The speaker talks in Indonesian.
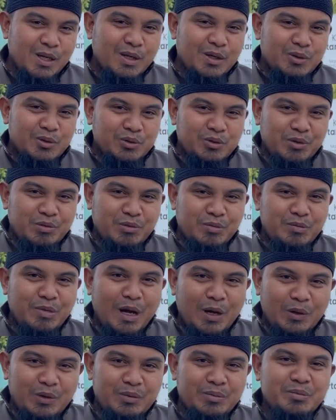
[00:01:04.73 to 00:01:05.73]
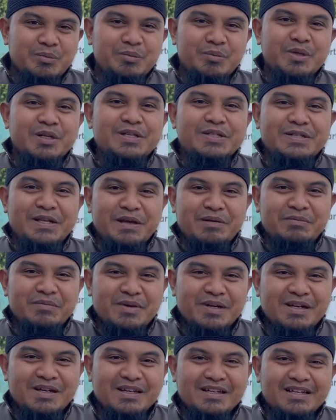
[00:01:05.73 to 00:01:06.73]
untuk membangun
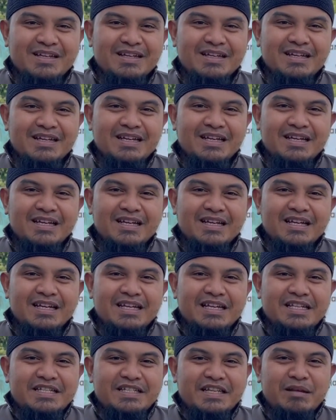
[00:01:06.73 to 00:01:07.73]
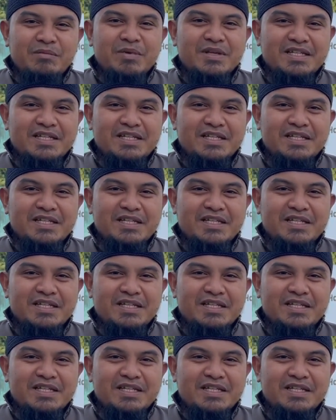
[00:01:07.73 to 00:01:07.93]
bersama Islamic